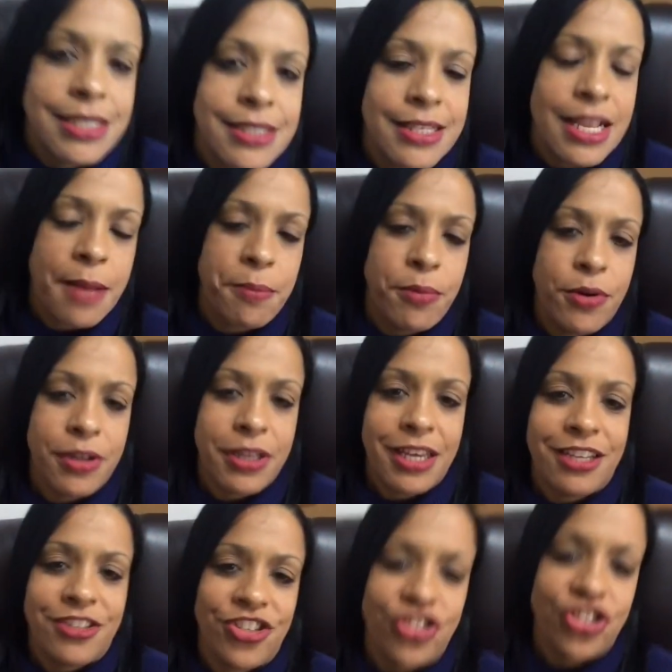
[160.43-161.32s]
Sabe
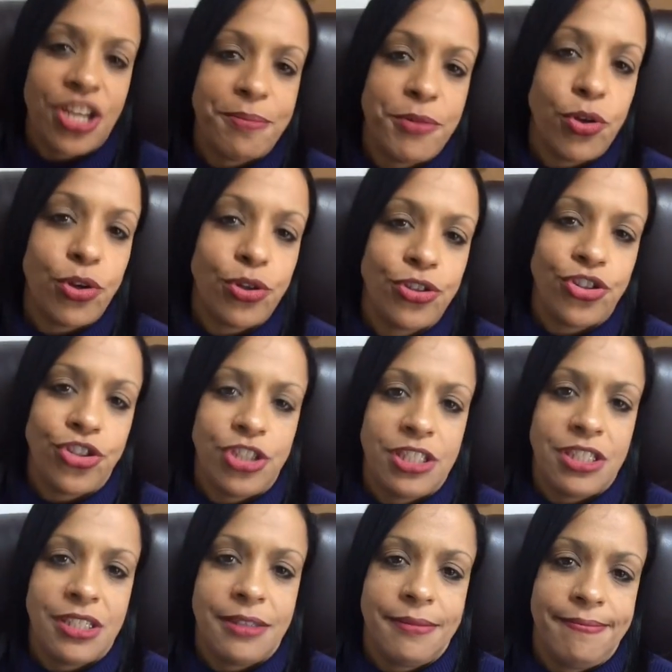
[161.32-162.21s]
por quê, gente? É
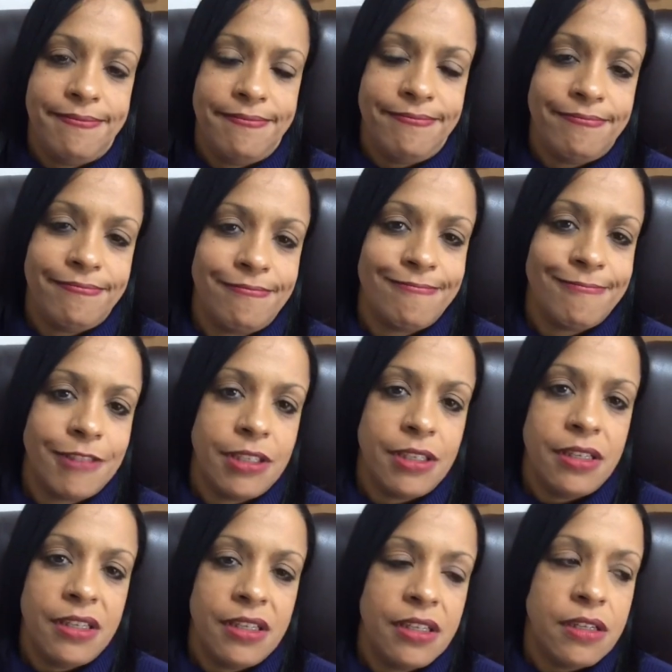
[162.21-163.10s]
biologia.
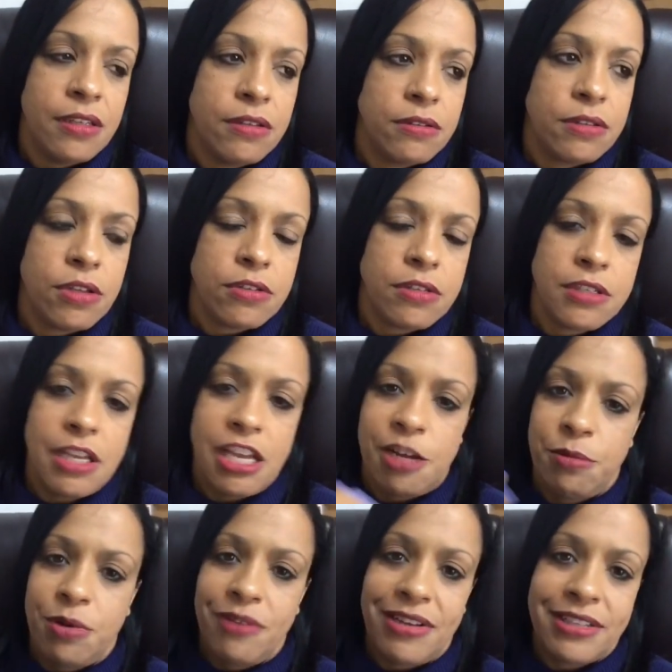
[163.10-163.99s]
O teu
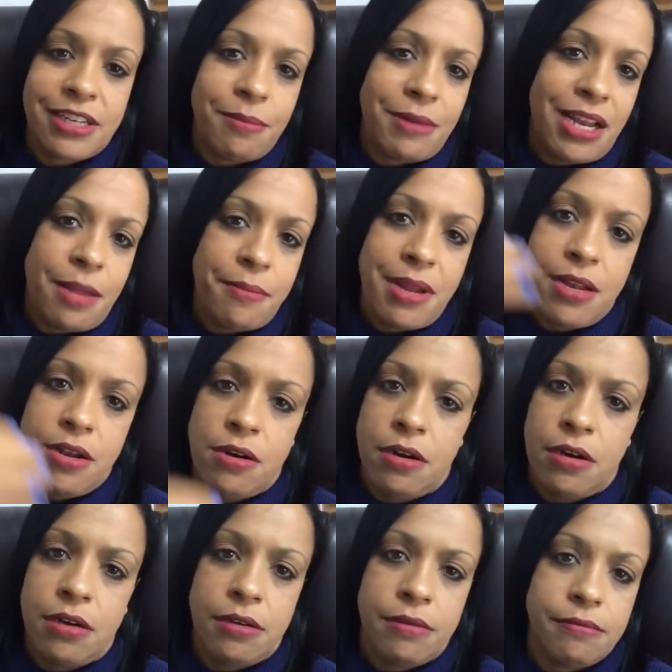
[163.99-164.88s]
cérebro ele vai trabalhar
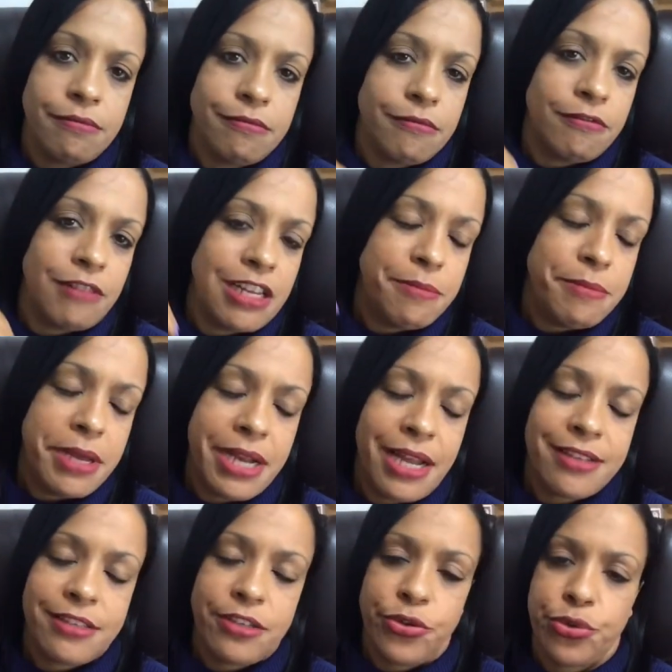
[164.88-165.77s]
melhor, vai
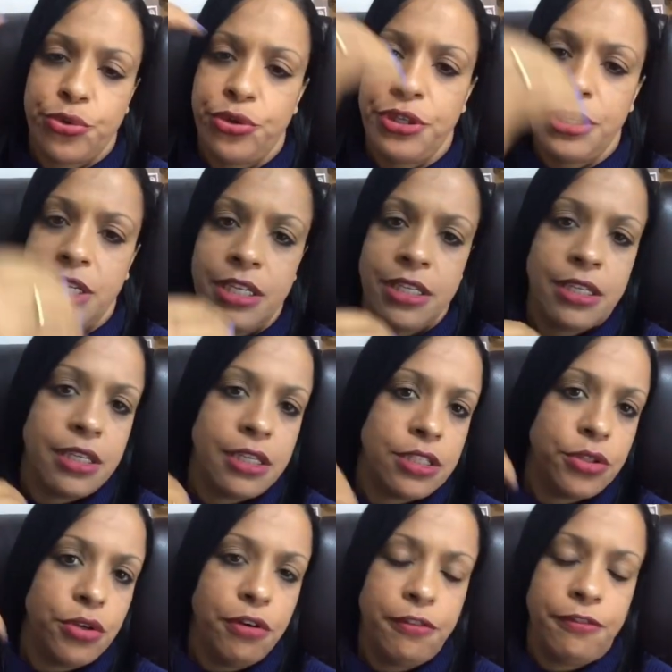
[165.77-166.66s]
liberar
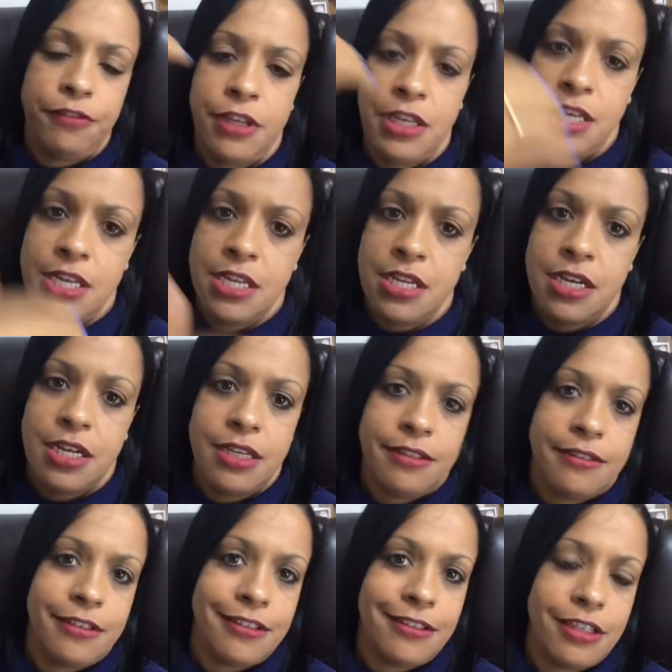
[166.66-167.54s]
serotonina,
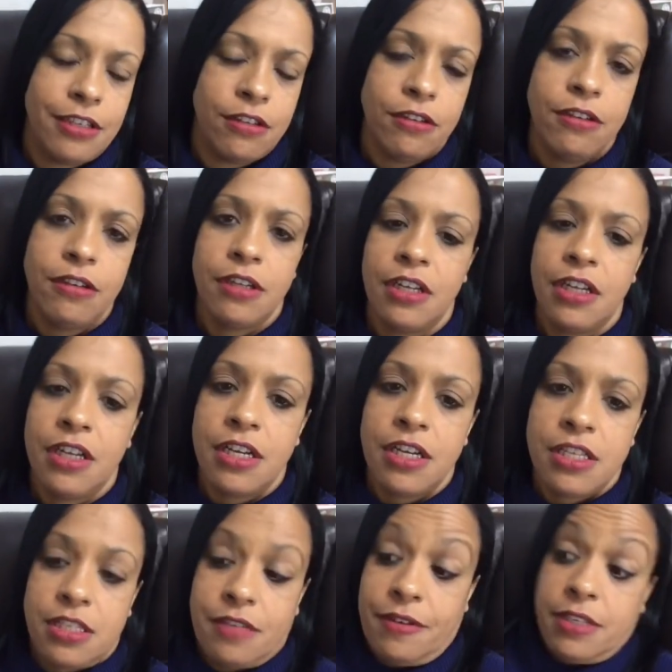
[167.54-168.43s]
endorfina, entendeu?
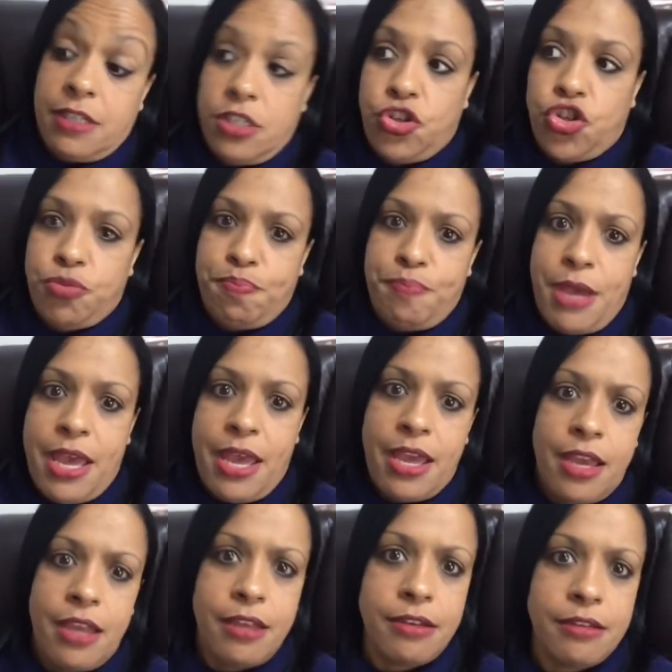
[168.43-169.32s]
Você vai se sentir
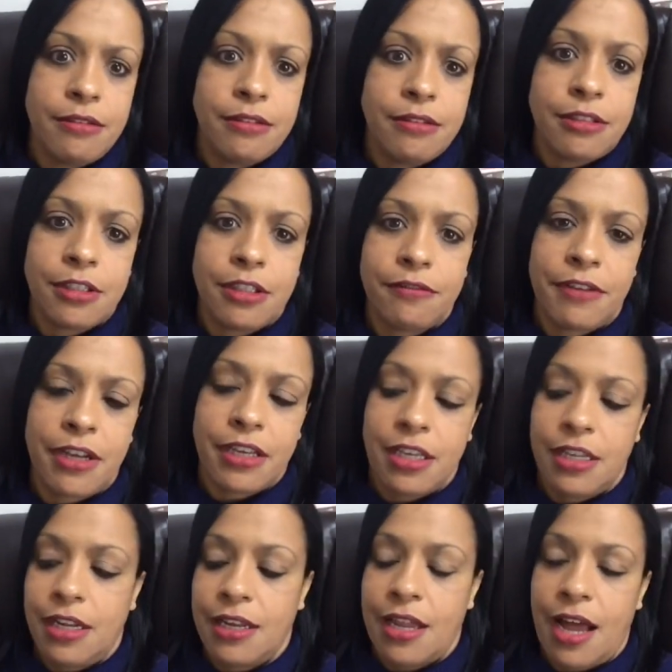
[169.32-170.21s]
bem, você não
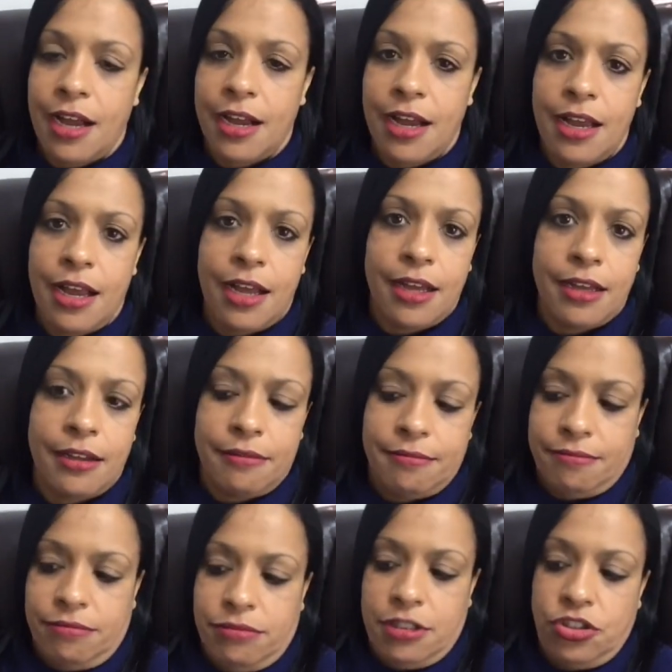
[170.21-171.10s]
vai querer
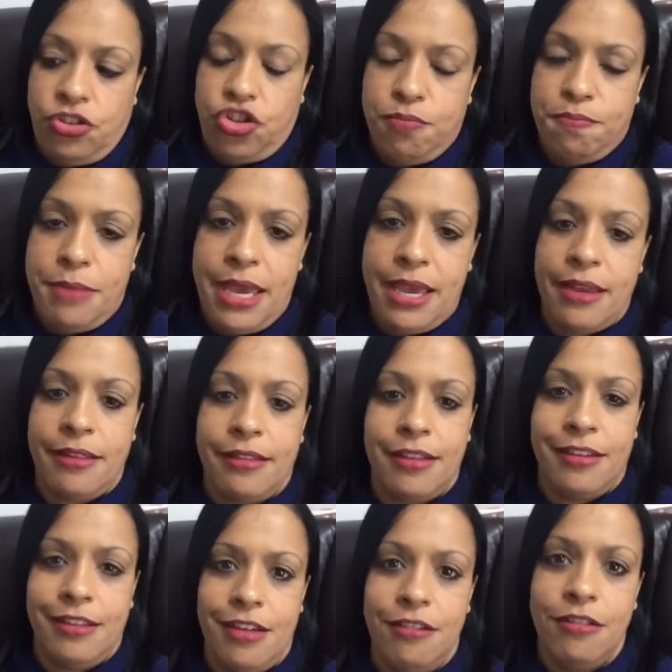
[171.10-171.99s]
largar, sentir
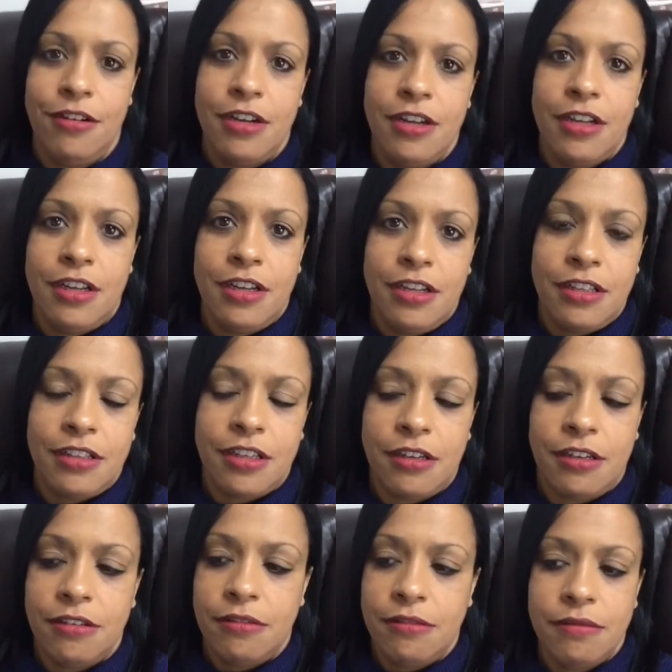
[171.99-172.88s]
bem, entendeu?
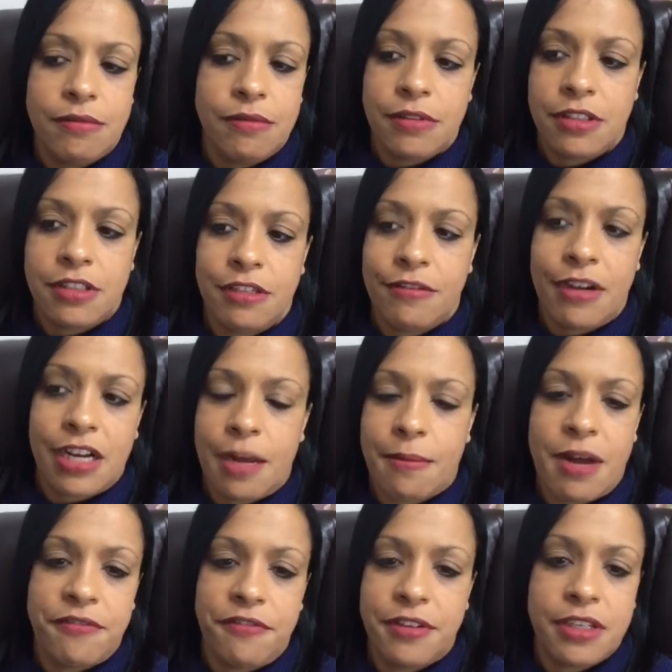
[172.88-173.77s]
Então, você vai
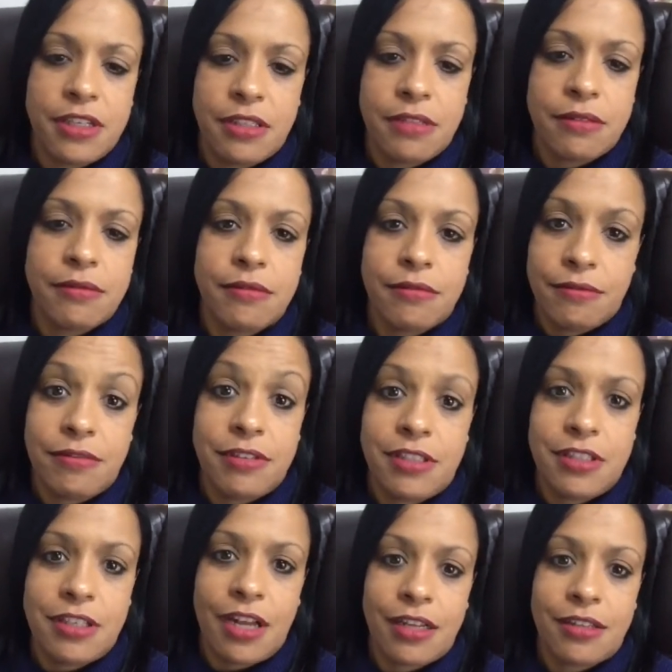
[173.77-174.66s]
acabar ficando
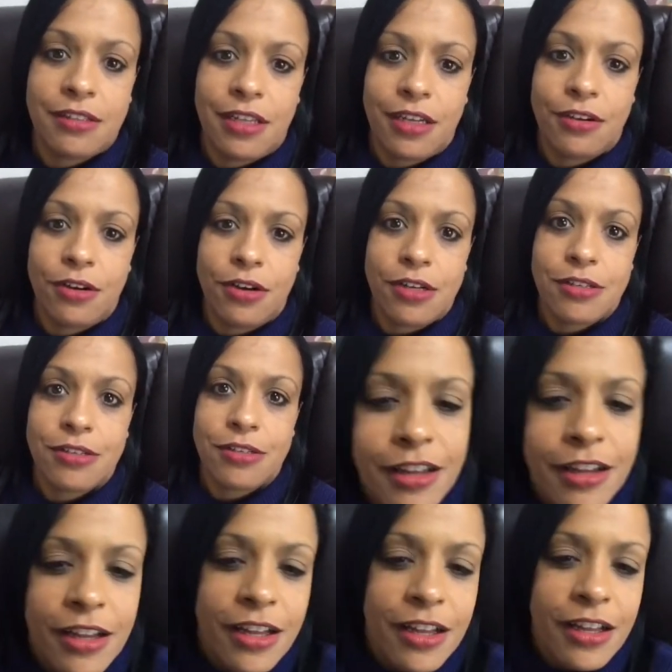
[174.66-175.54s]
viciado no
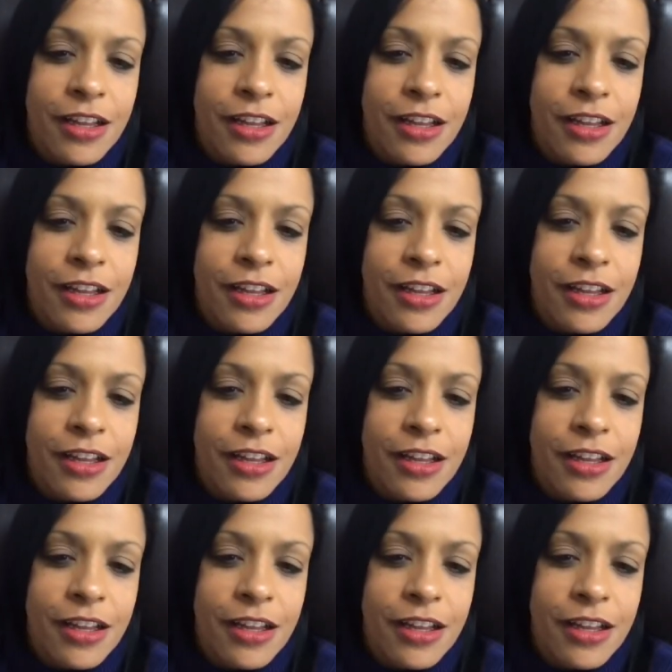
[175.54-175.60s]
negócio.